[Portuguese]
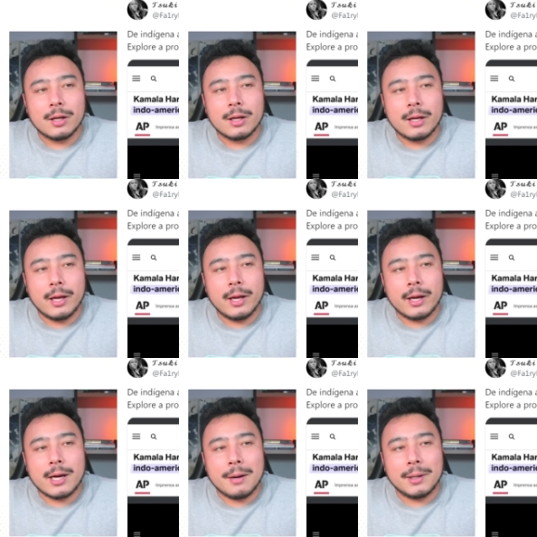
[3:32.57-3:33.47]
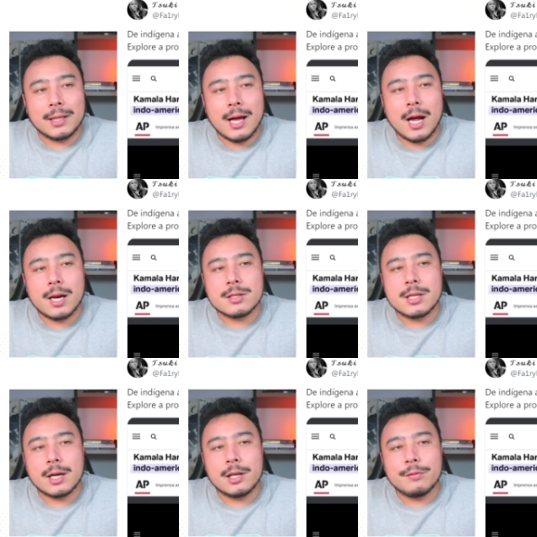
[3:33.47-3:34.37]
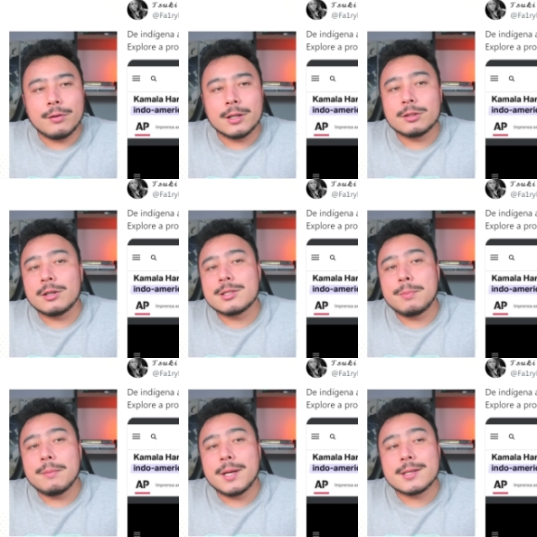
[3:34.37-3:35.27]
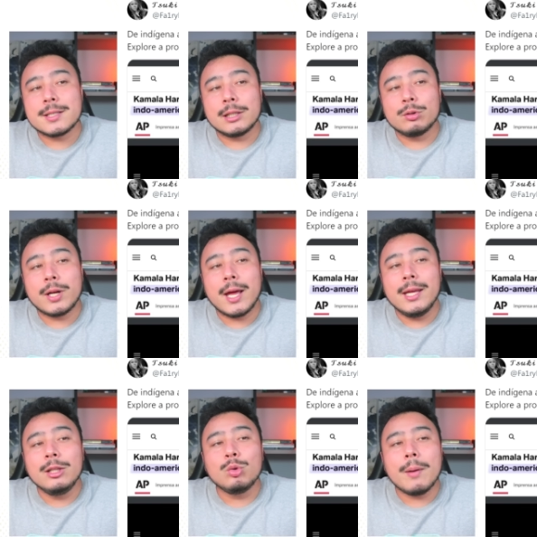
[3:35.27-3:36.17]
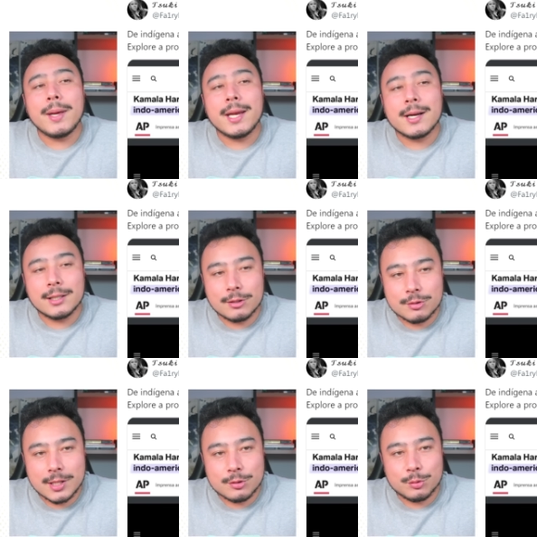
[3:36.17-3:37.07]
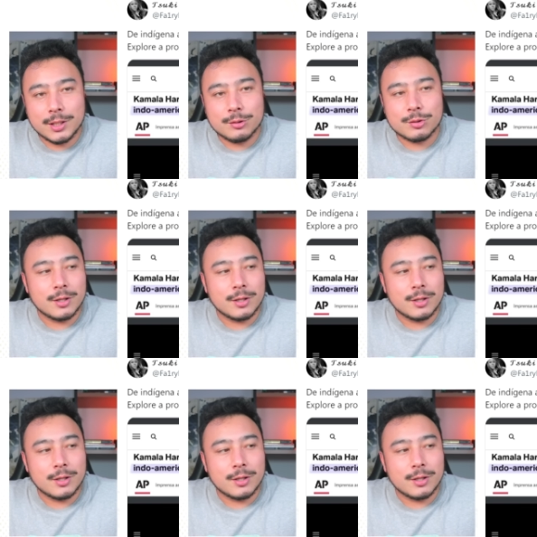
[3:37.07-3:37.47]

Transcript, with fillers: É, Kamala Harris, da Califórnia, torna-se primeira senadora indo-americana dos Estados Unidos.